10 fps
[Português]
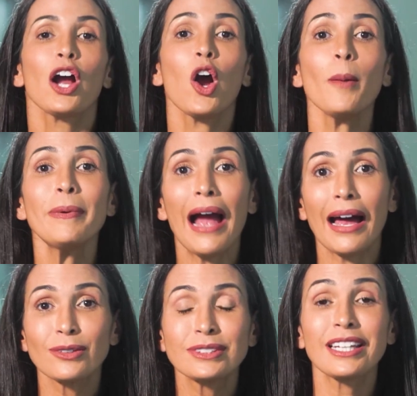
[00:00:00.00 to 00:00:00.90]

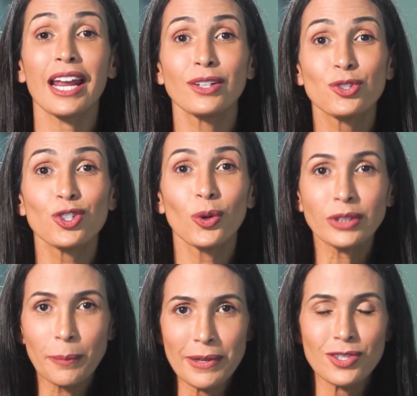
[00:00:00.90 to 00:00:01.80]
Copiar o treino de
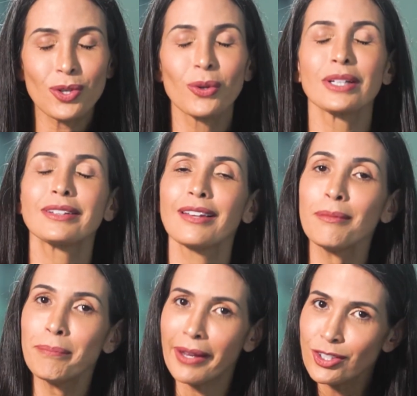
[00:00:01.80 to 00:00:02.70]
outra pessoa
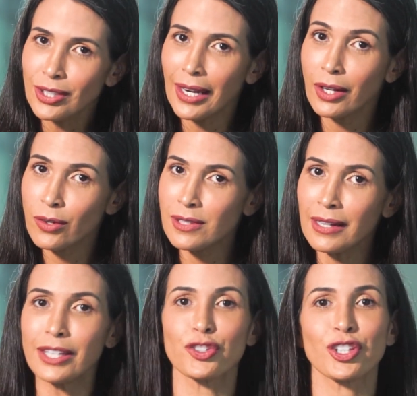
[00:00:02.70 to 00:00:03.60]
também está na nossa
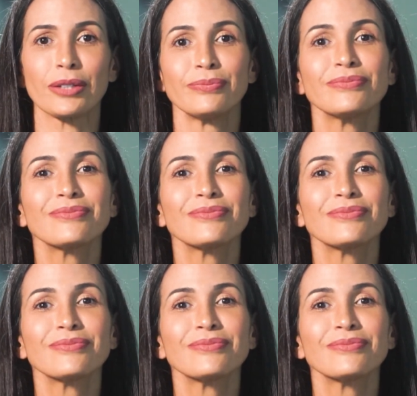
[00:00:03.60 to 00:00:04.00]
lista.